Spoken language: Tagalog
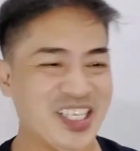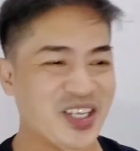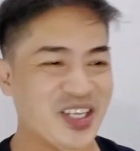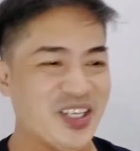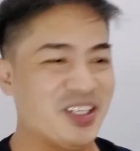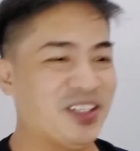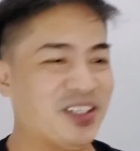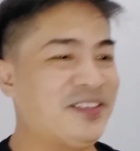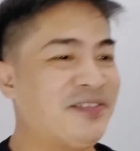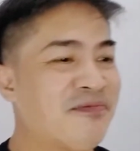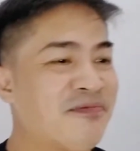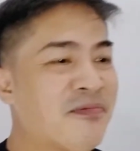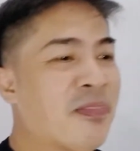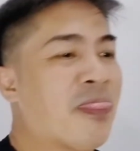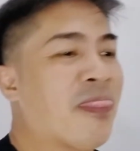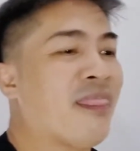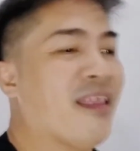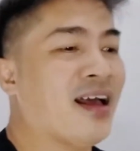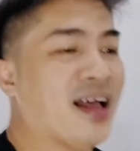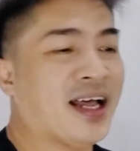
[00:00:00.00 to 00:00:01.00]
Ayun.
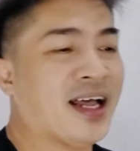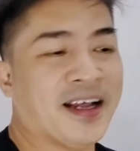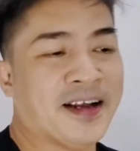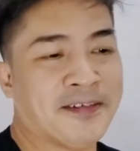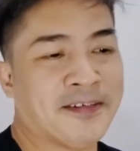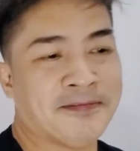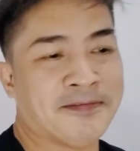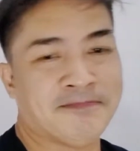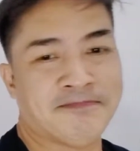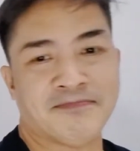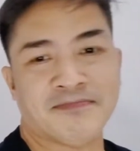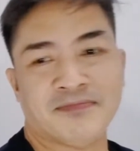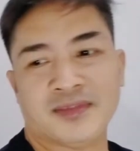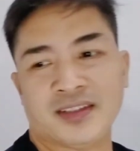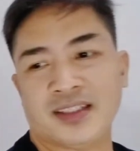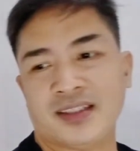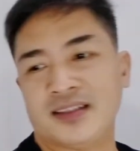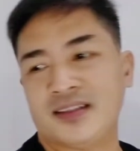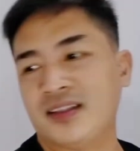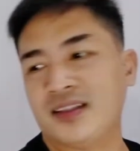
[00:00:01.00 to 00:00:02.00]
Um,
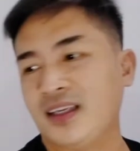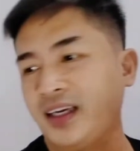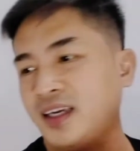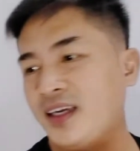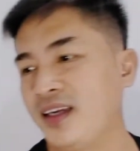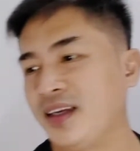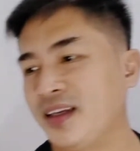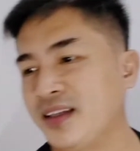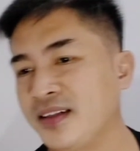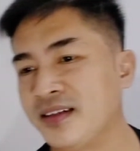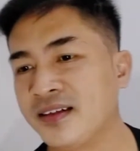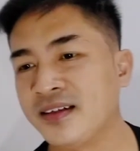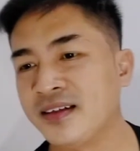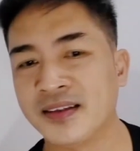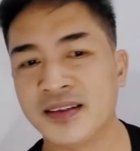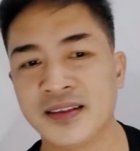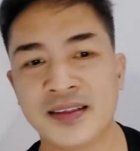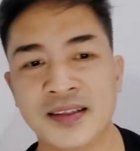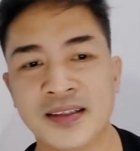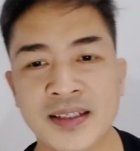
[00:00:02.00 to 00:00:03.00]
then,
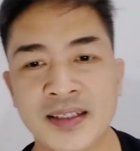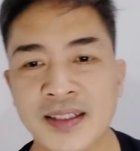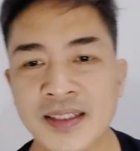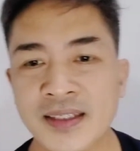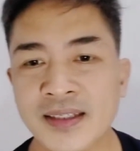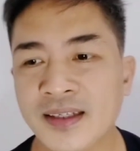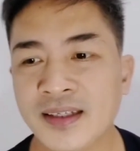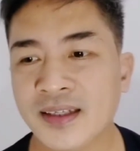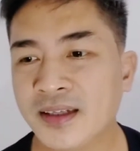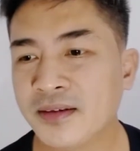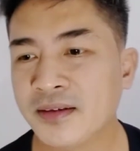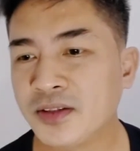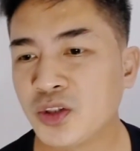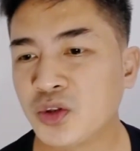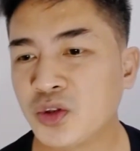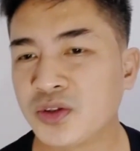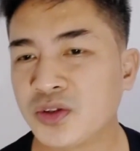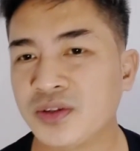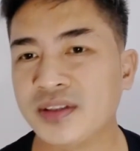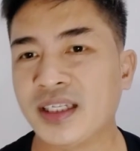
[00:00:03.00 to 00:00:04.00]
yung
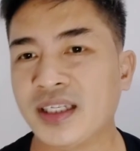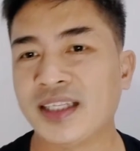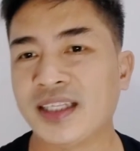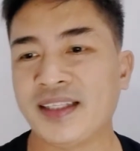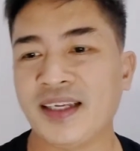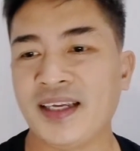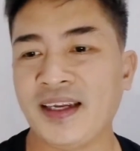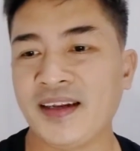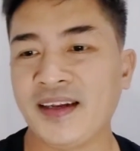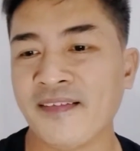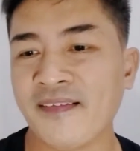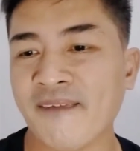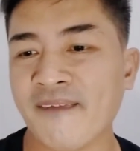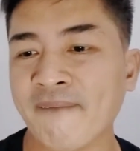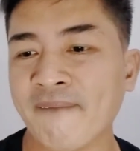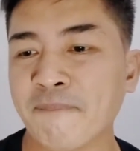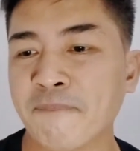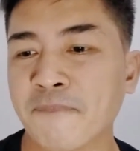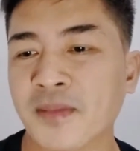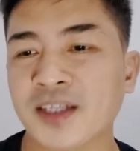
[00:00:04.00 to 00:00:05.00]
sunod natin,
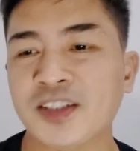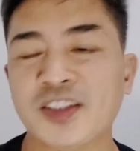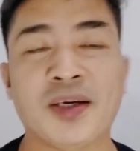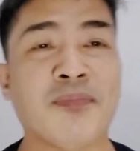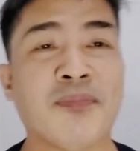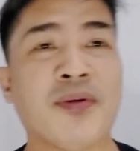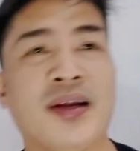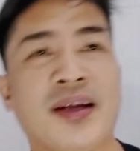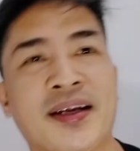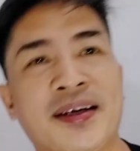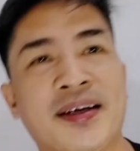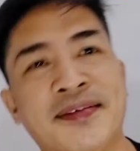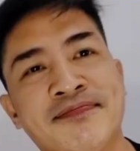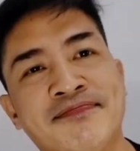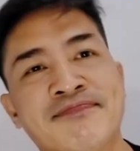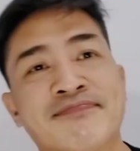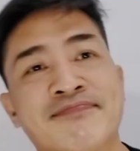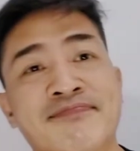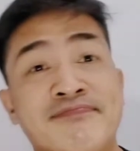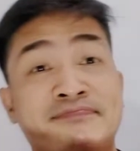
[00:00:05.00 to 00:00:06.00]
syempre,
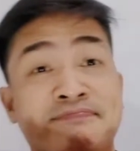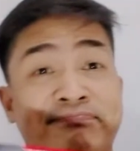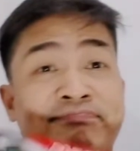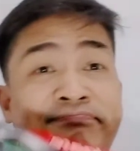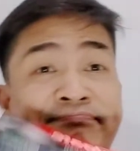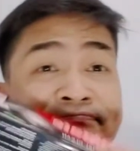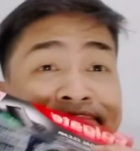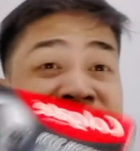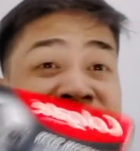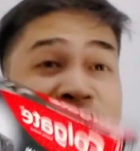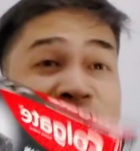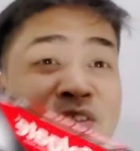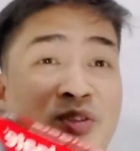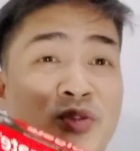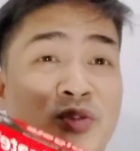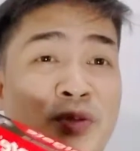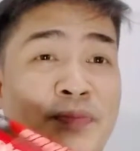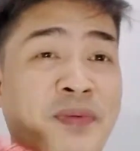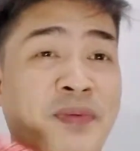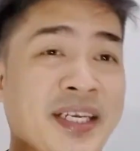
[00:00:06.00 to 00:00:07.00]
yung
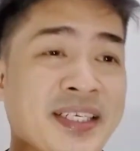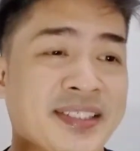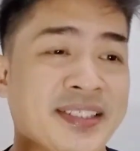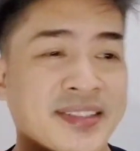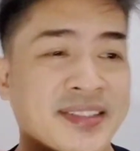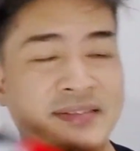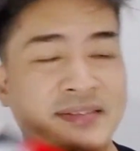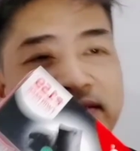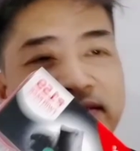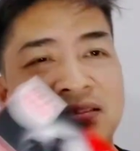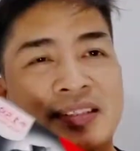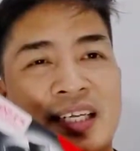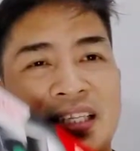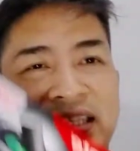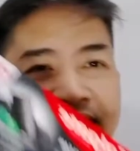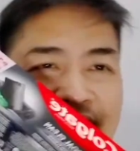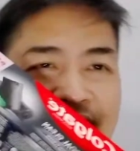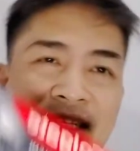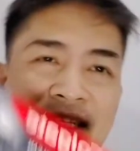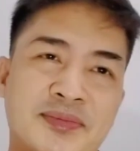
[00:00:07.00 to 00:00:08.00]
toothpaste,
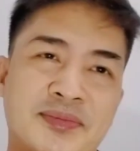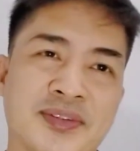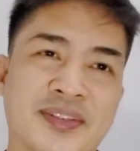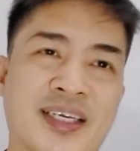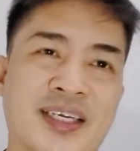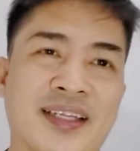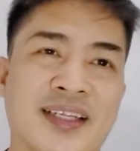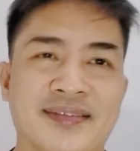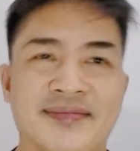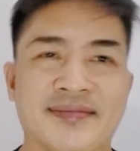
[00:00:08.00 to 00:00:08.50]
natin kakalimutan.